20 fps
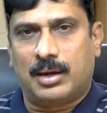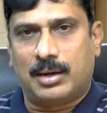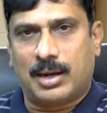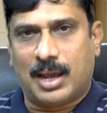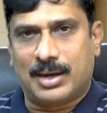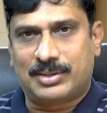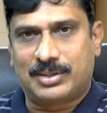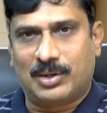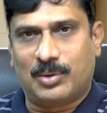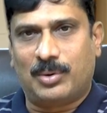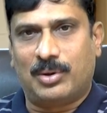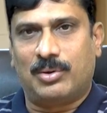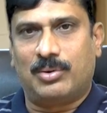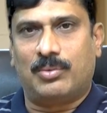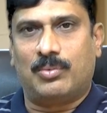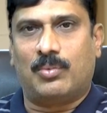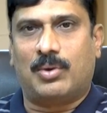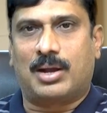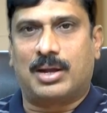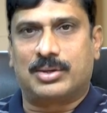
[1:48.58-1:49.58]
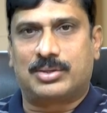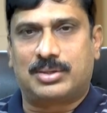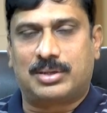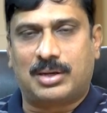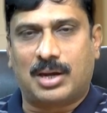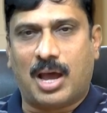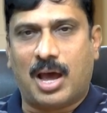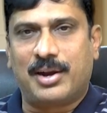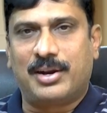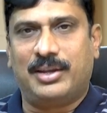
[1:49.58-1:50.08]
రాష్ట్రంలో ఒక
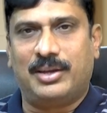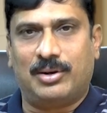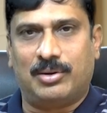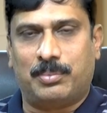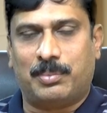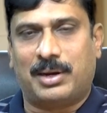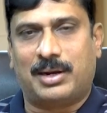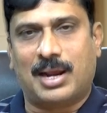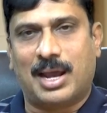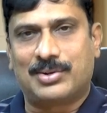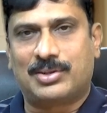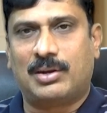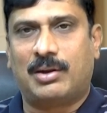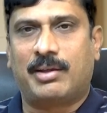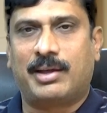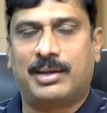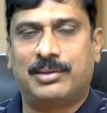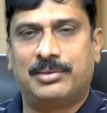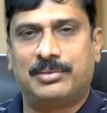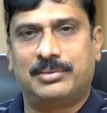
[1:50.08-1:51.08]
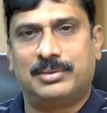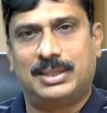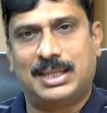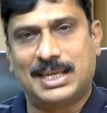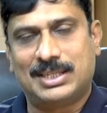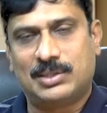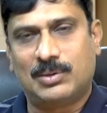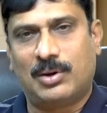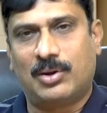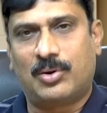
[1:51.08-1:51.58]
స్టార్ హీరో మన రాష్ట్రంలో కాదు
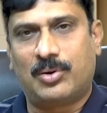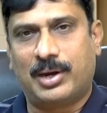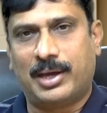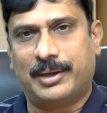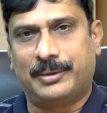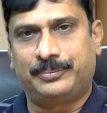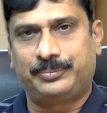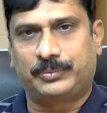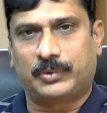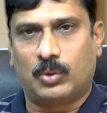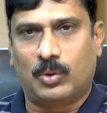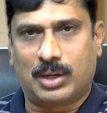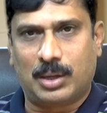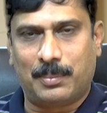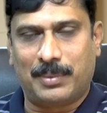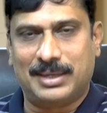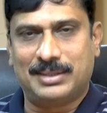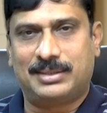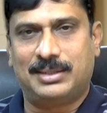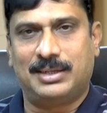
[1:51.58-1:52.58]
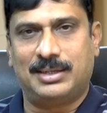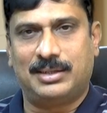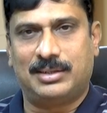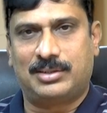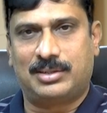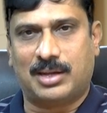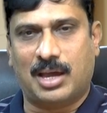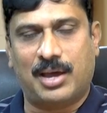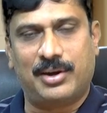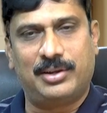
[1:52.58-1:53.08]
దేశంలో కూడా ఒక మంచి
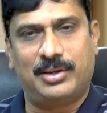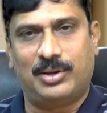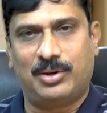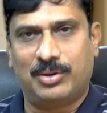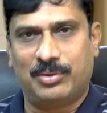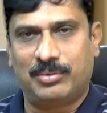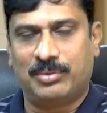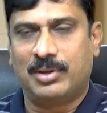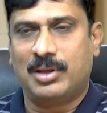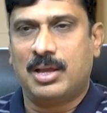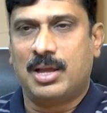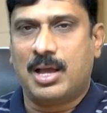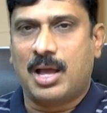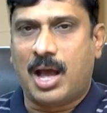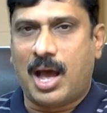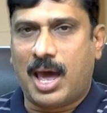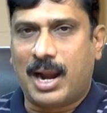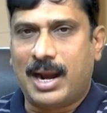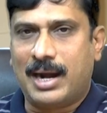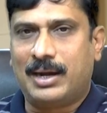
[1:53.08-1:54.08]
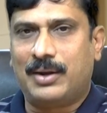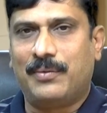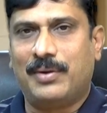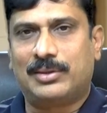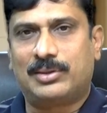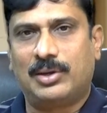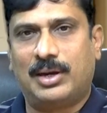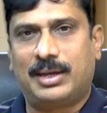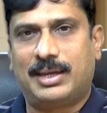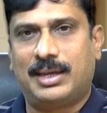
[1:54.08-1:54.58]
స్టార్ హీరో అలాంటి
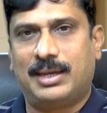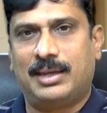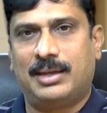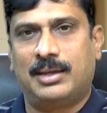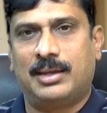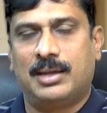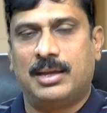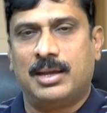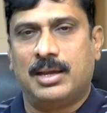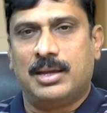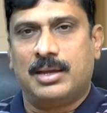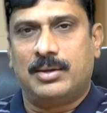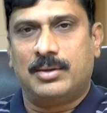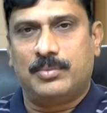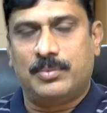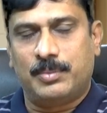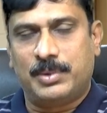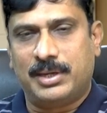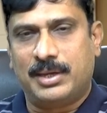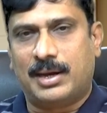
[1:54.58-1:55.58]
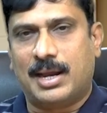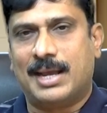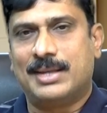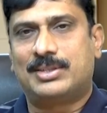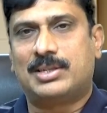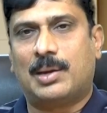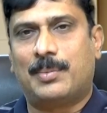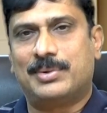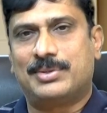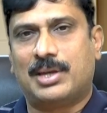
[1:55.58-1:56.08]
వ్యక్తులకి ఈ
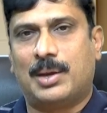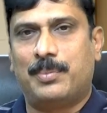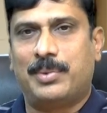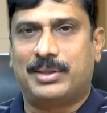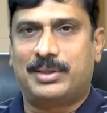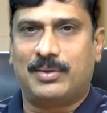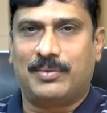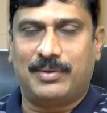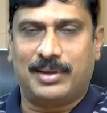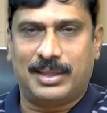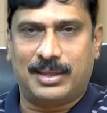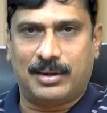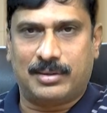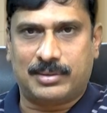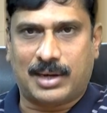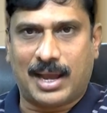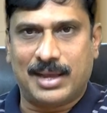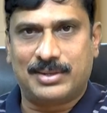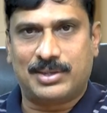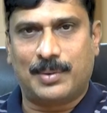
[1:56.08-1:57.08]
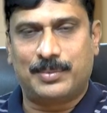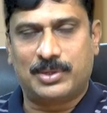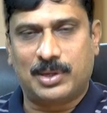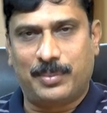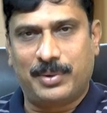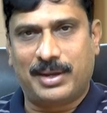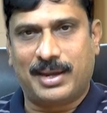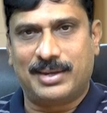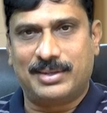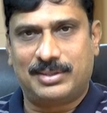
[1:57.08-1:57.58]
రాజ్యసభ సభ్యత్వం ఏదైనా రాజ్యసభ
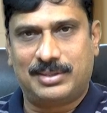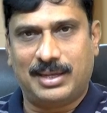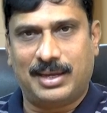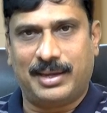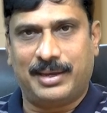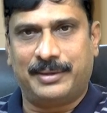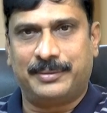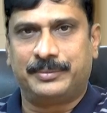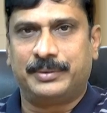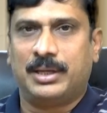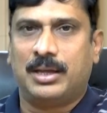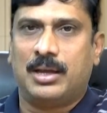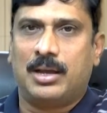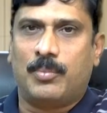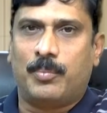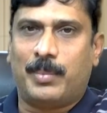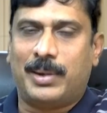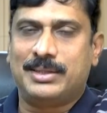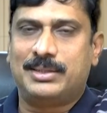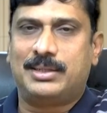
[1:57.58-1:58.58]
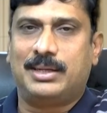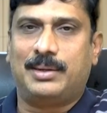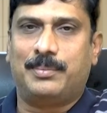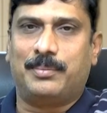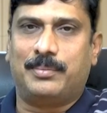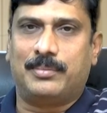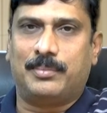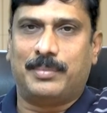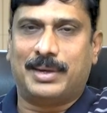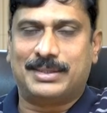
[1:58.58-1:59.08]
సభ్యుడిగా ఇస్తే మంచి
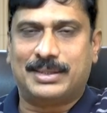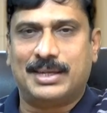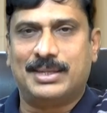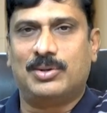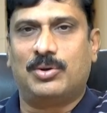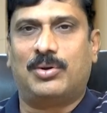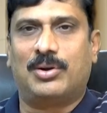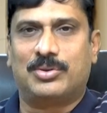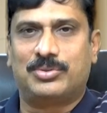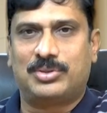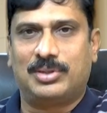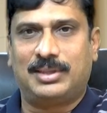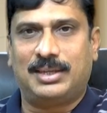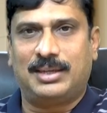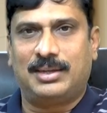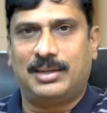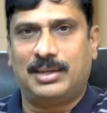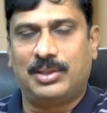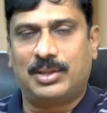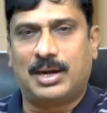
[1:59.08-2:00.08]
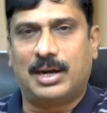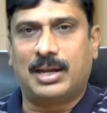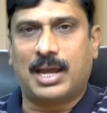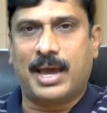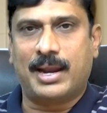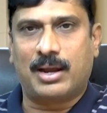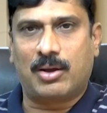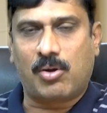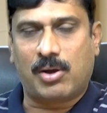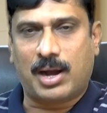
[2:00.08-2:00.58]
మెసేజ్ కూడా వస్తుంది ఎందుకంటే
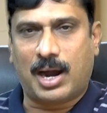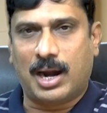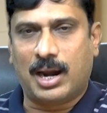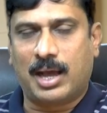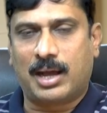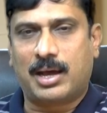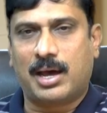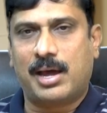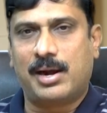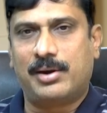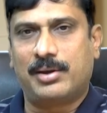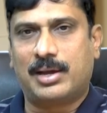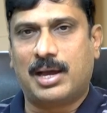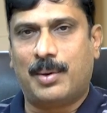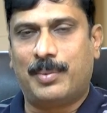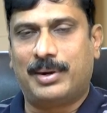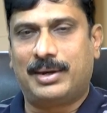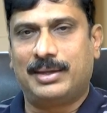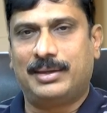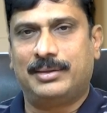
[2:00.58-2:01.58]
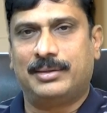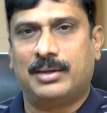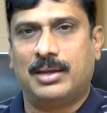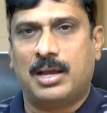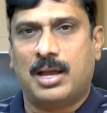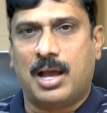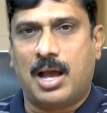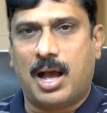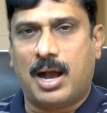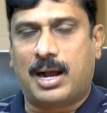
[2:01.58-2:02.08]
ఆయన ఒక కళాకారుడు కాబట్టి
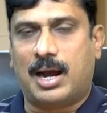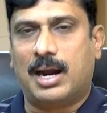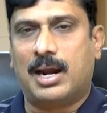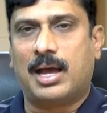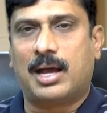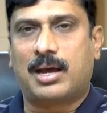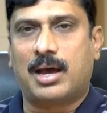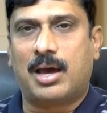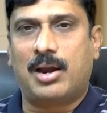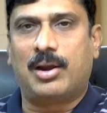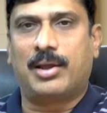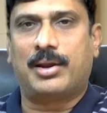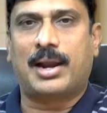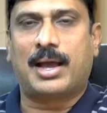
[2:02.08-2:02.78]
ఆ కళాకారుల